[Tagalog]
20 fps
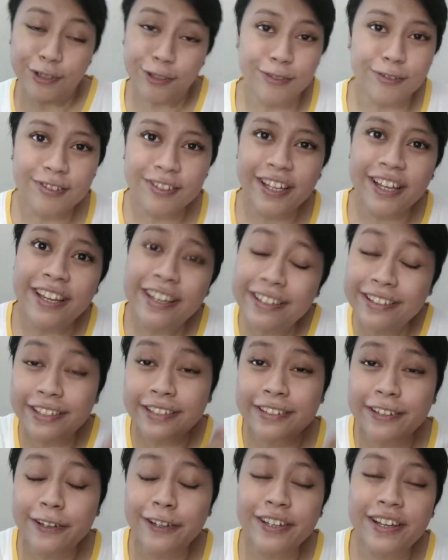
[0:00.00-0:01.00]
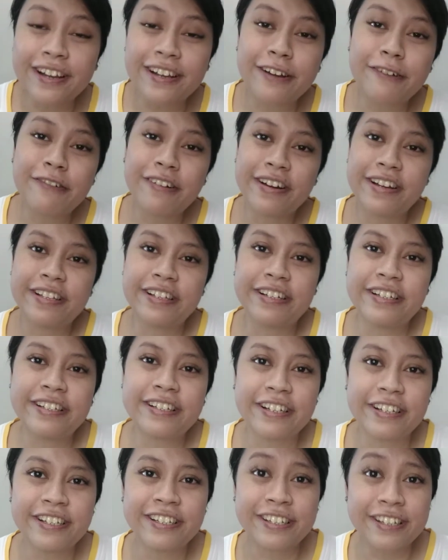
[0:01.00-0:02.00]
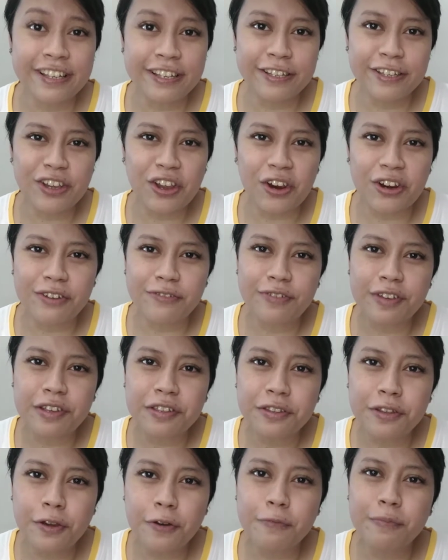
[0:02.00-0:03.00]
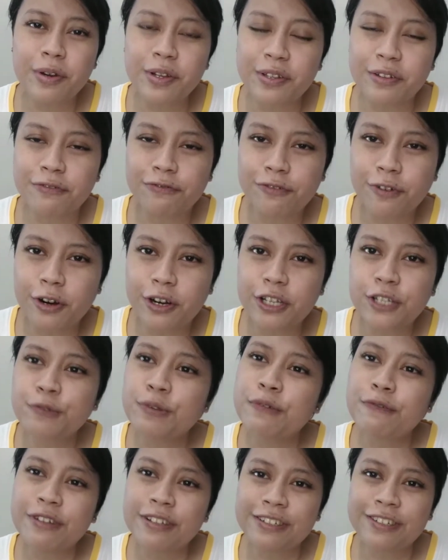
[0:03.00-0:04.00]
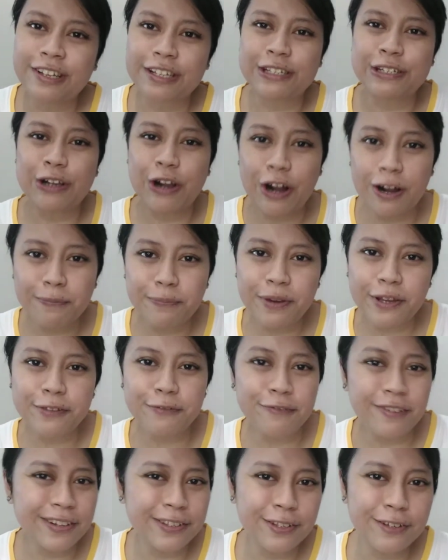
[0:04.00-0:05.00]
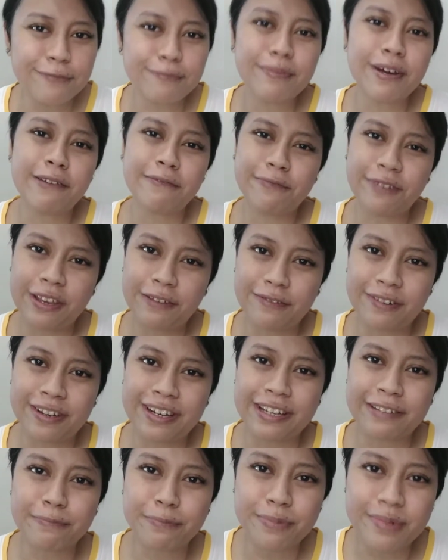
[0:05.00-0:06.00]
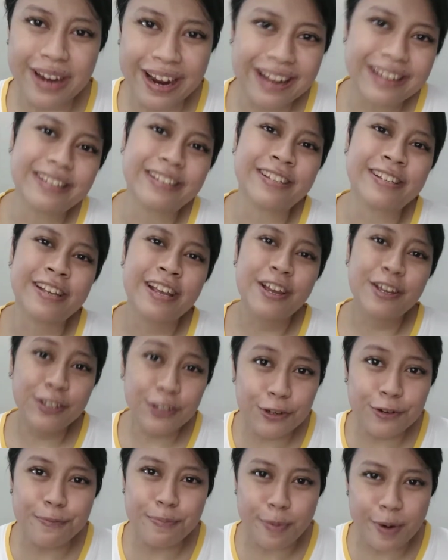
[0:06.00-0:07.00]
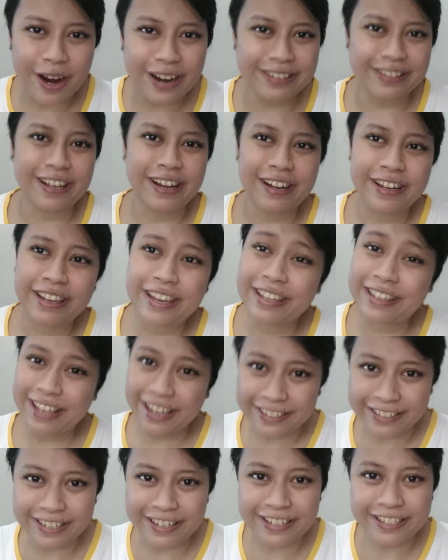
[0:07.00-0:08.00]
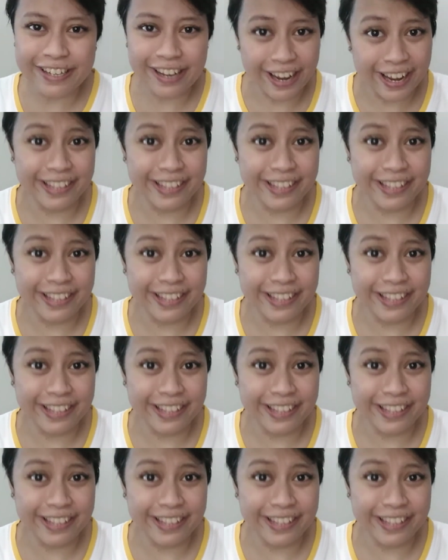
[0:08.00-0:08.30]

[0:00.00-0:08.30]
today, hindi tayo gagawa ng isang skincare video but of course, we will just open one of my favorite brand's new product and that is